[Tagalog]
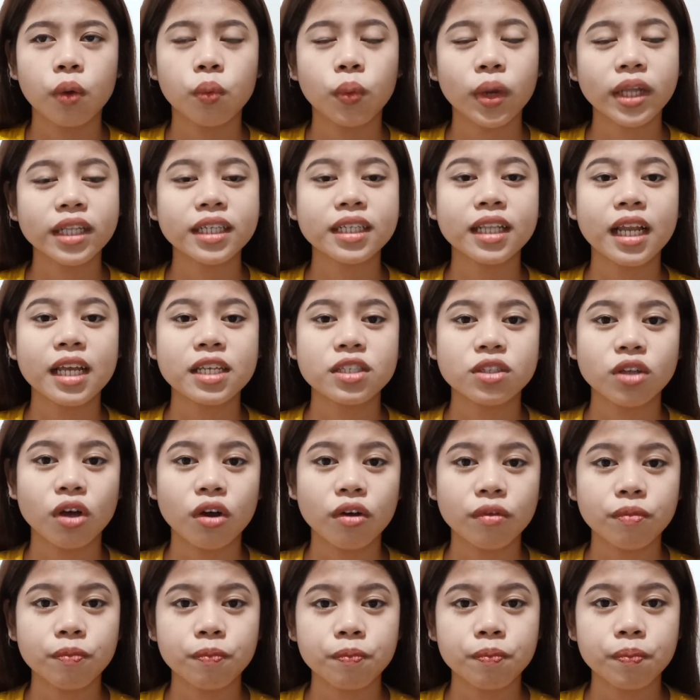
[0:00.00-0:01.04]
one glass
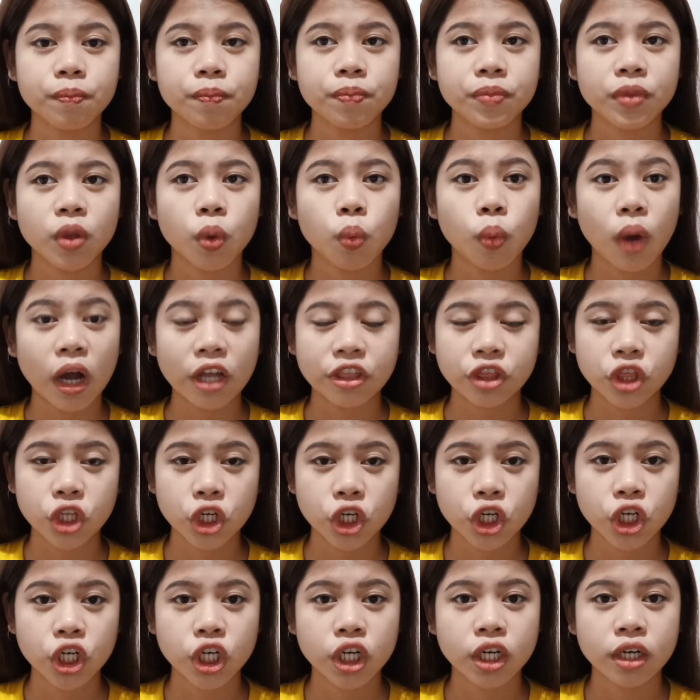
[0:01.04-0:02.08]
of
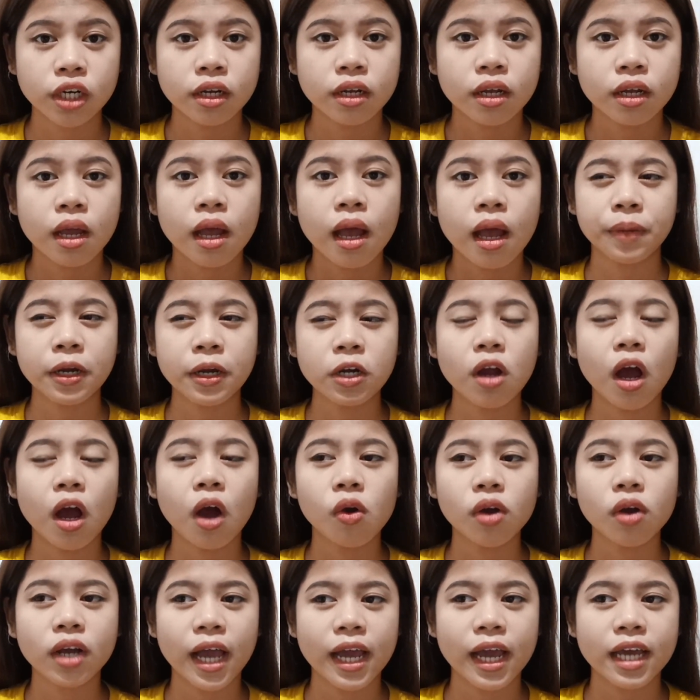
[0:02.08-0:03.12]
water. Pero
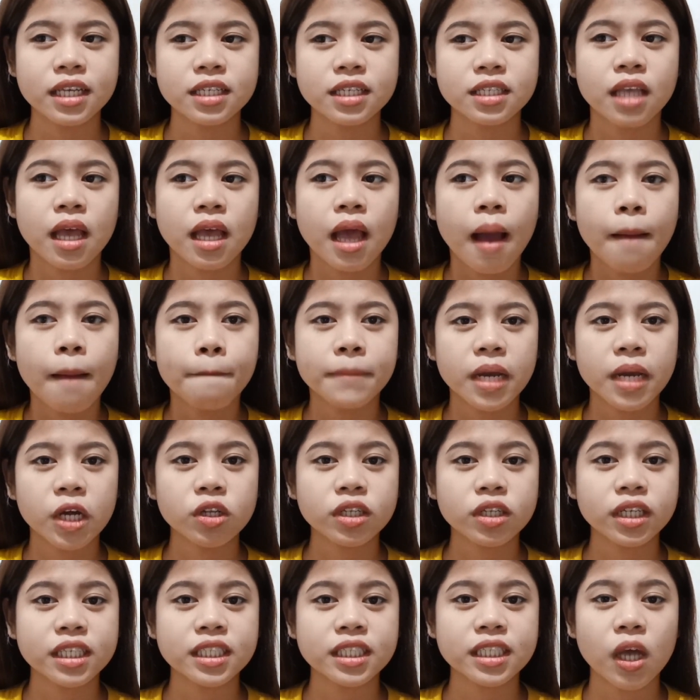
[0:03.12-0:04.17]
ako guys,
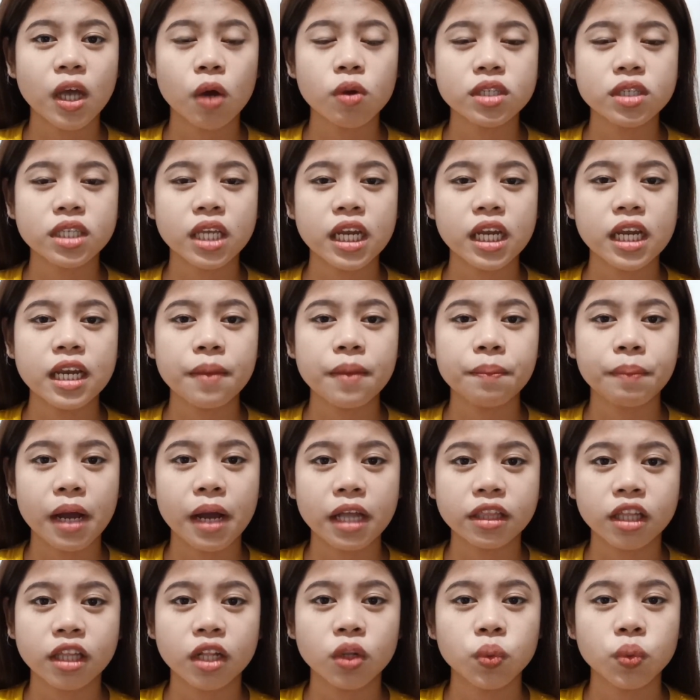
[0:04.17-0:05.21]
meron kasi akong sariling
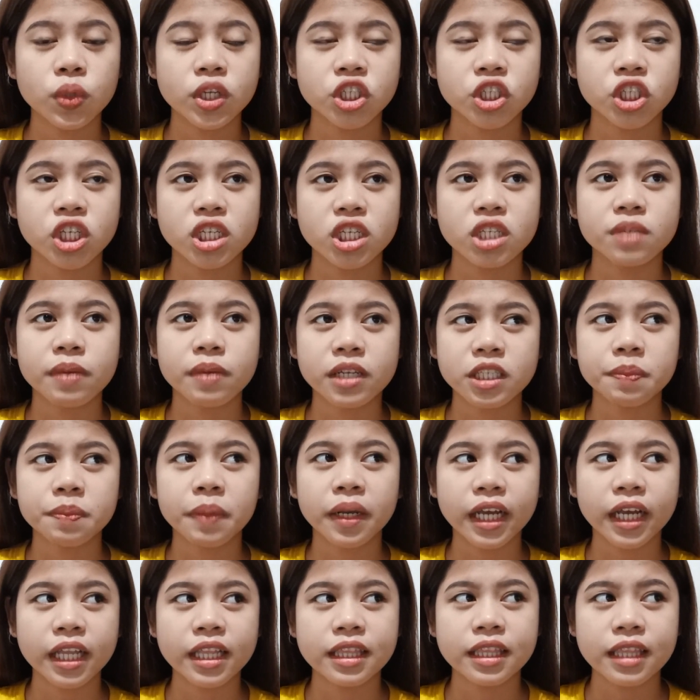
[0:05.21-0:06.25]
bottle which is mas
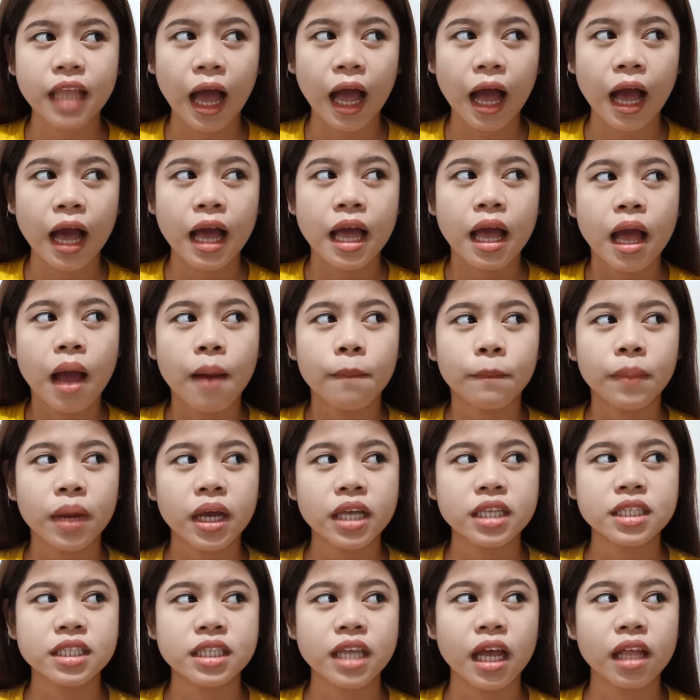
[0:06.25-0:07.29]
maganda,
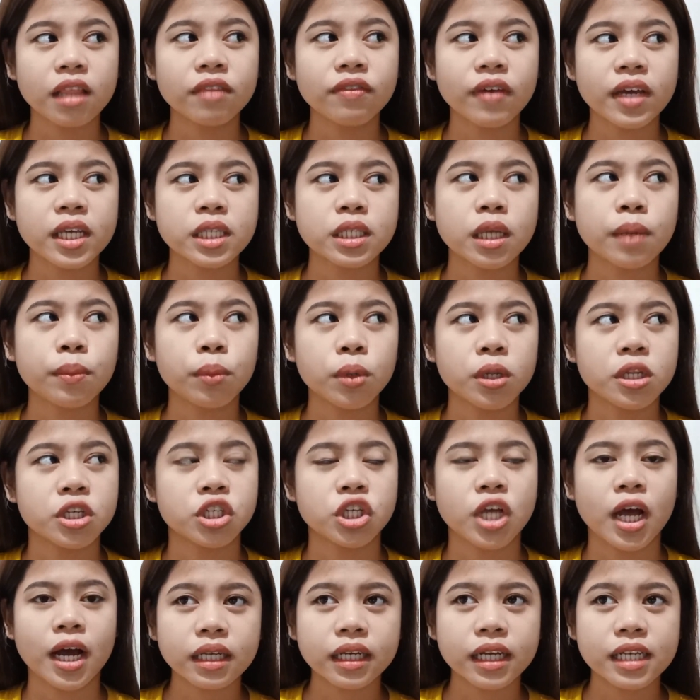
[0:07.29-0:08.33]
mas advisable
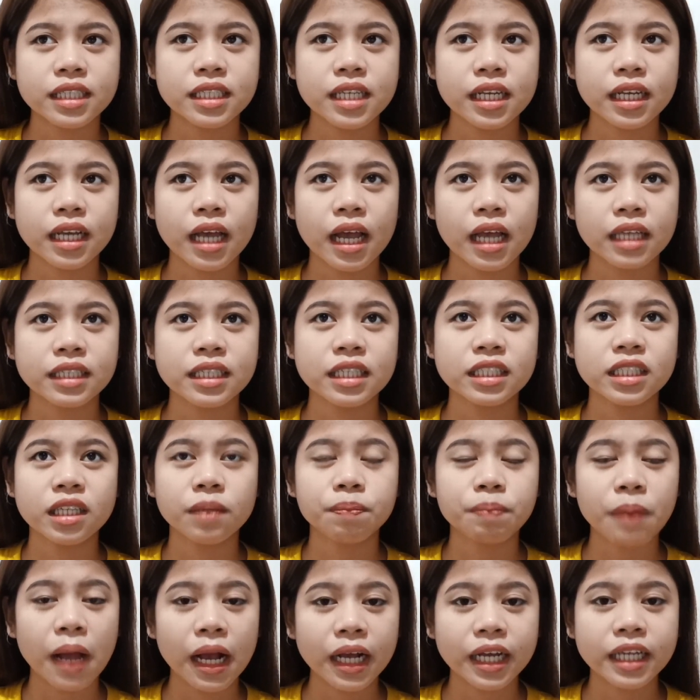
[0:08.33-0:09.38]
siya. Kasi nga,
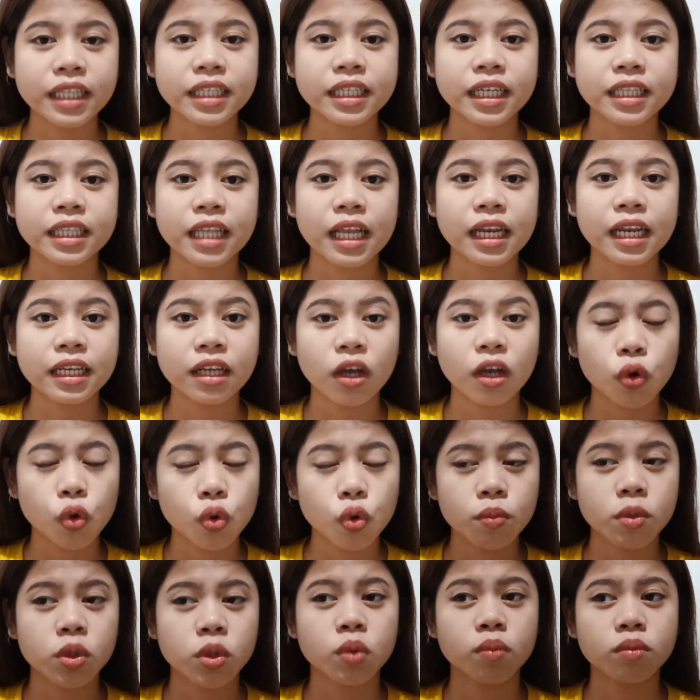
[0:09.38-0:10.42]
sisipagan ka talagang
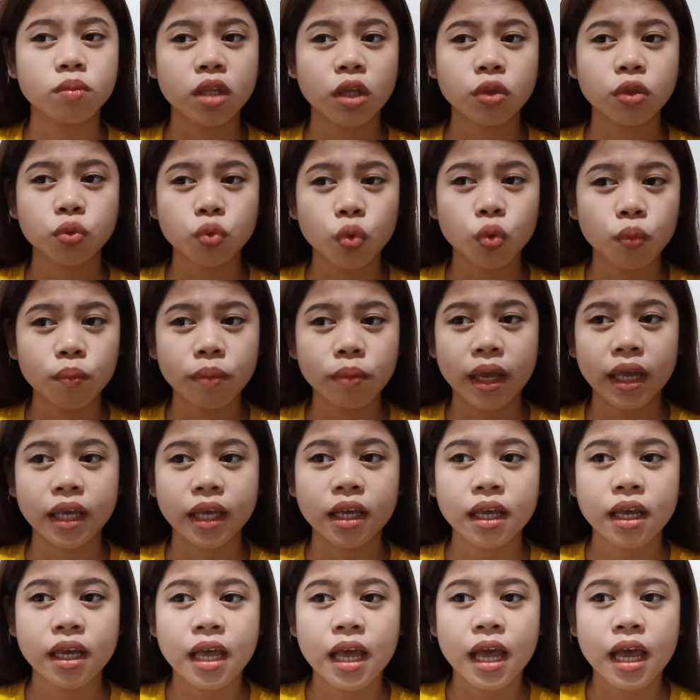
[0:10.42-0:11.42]
uminom ng tubig